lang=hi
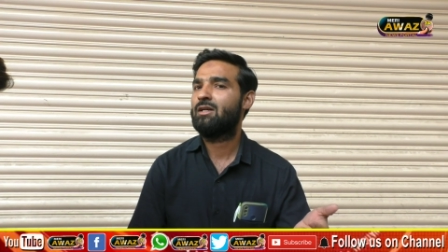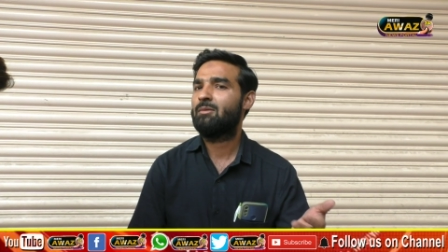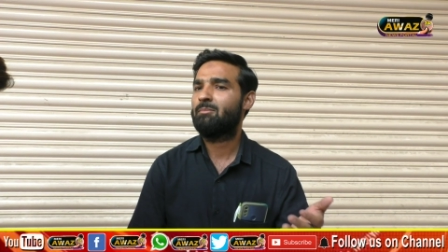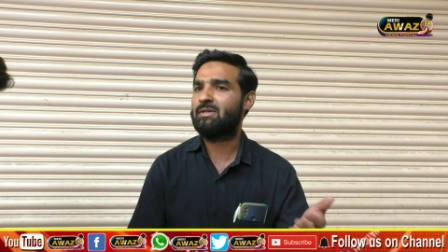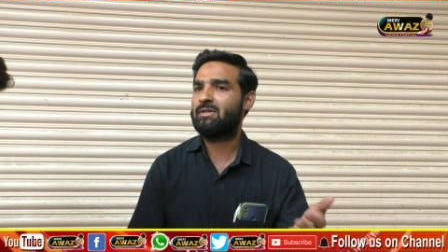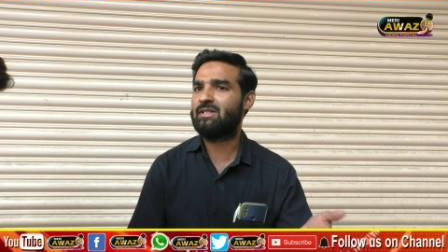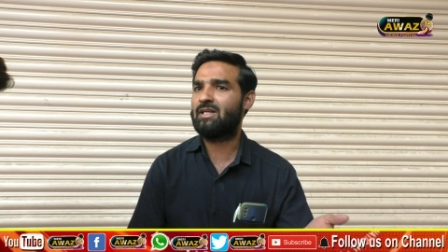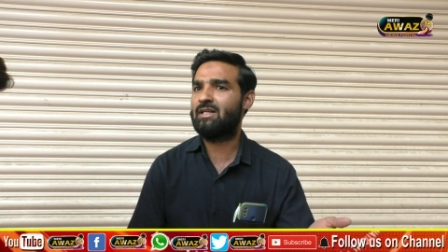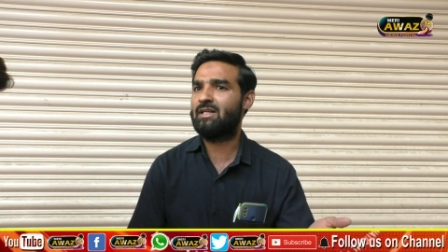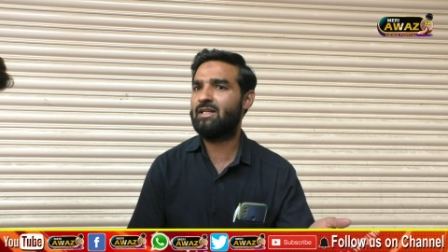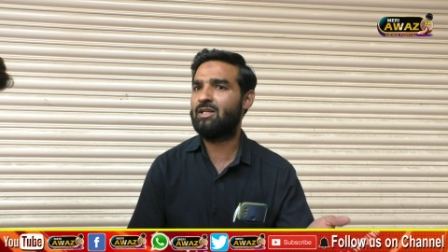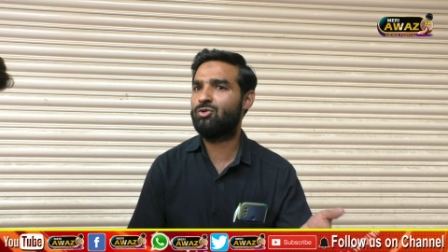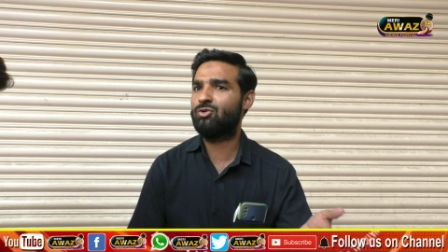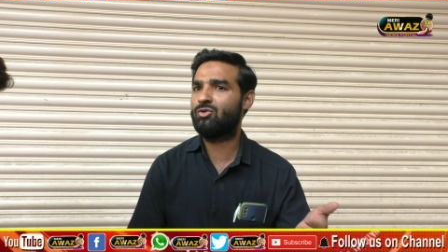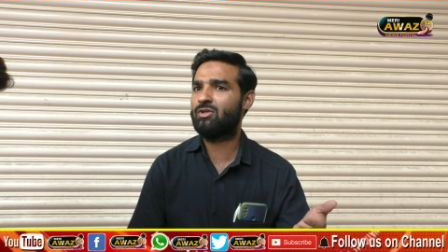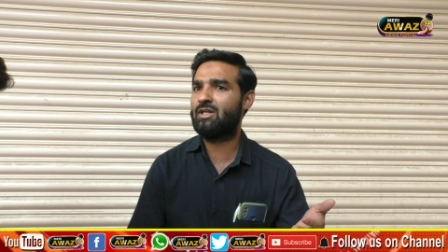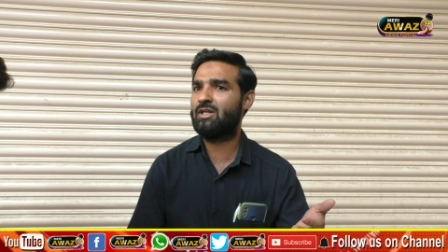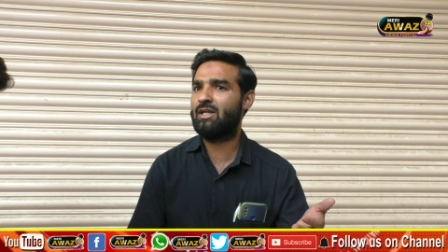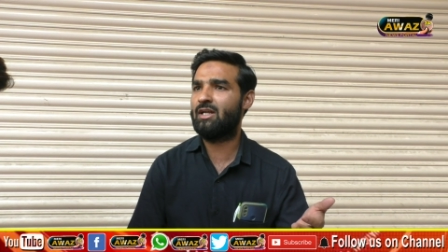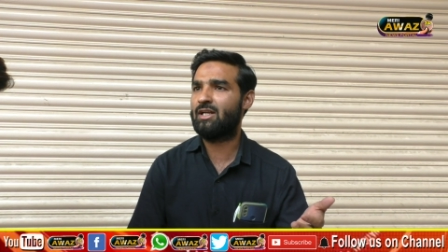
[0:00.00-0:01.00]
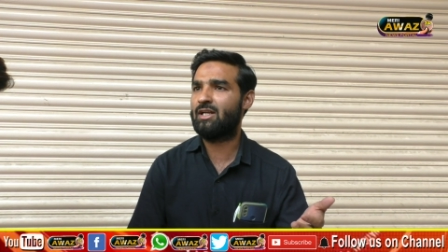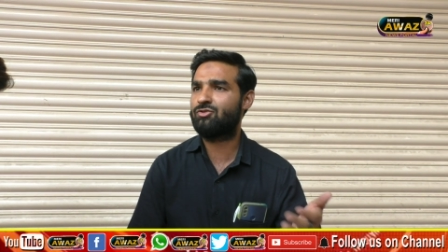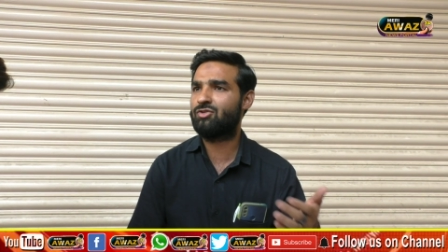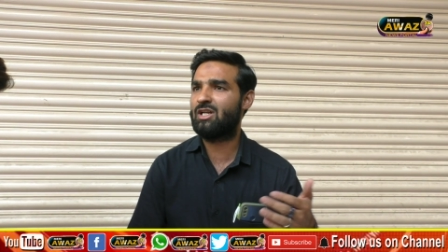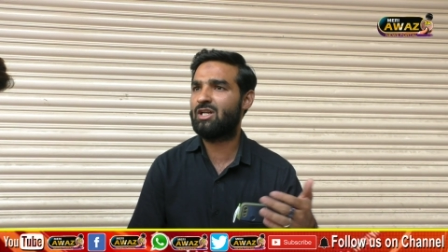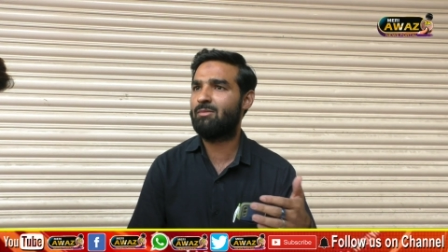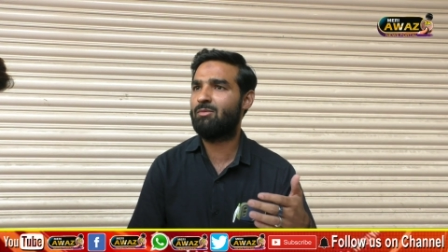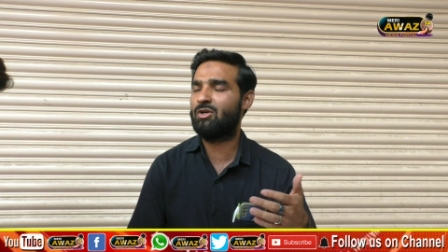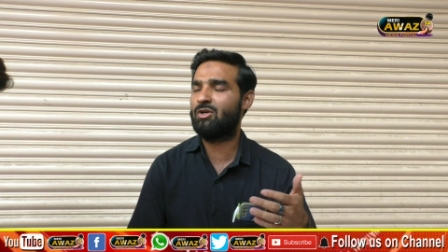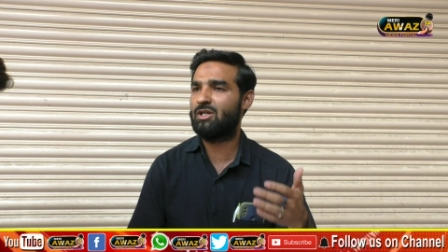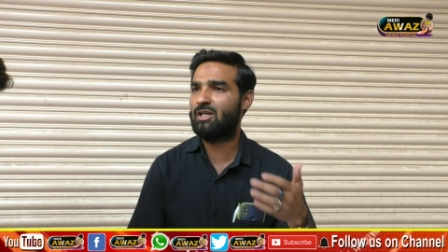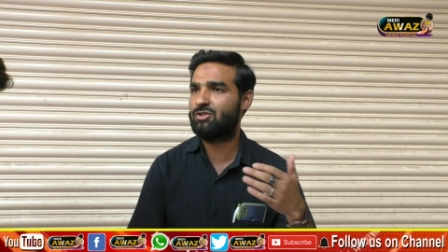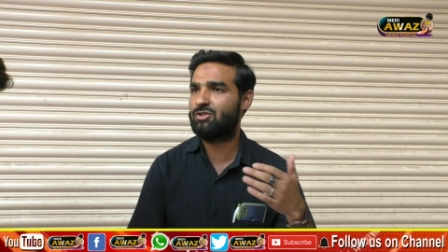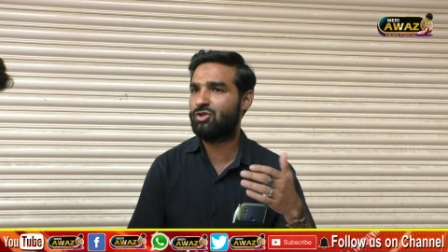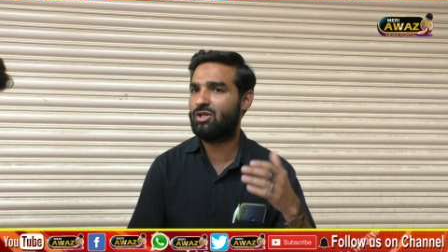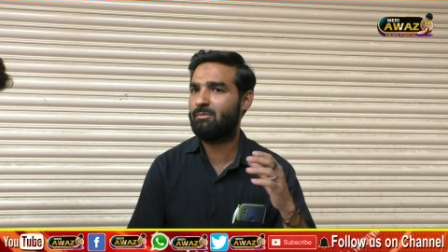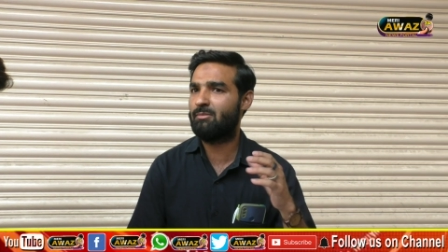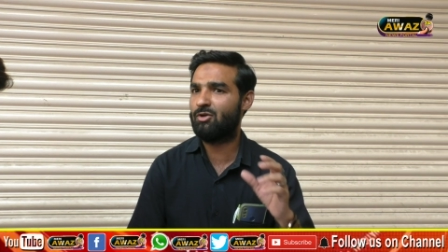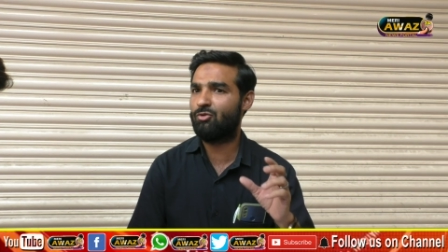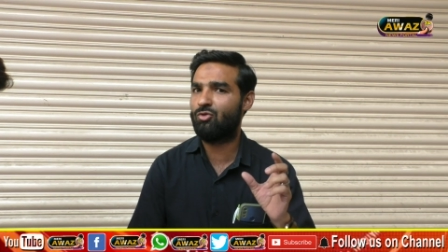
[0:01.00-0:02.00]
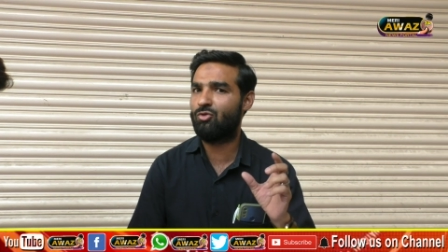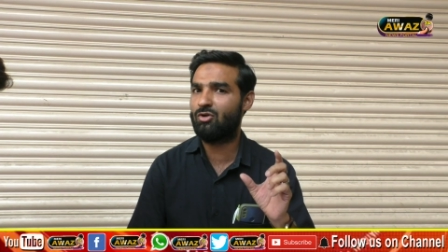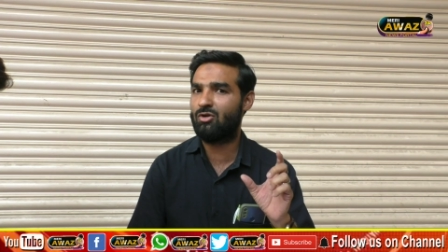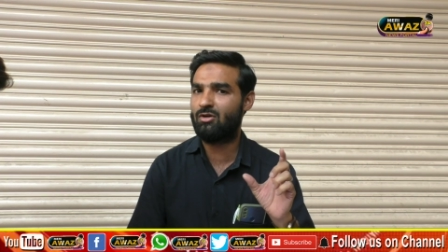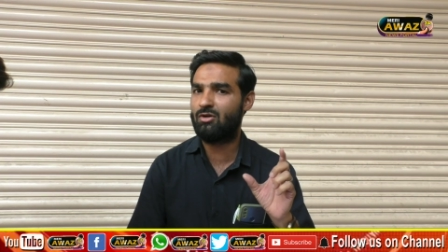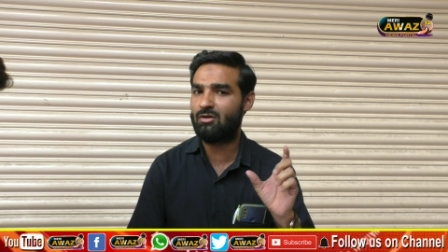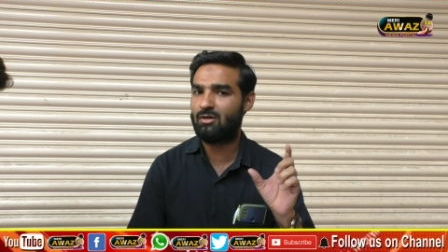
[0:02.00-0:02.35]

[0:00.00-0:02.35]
पता नहीं इन्होंने एक्चुअल अमाउंट एक्चुअल में वो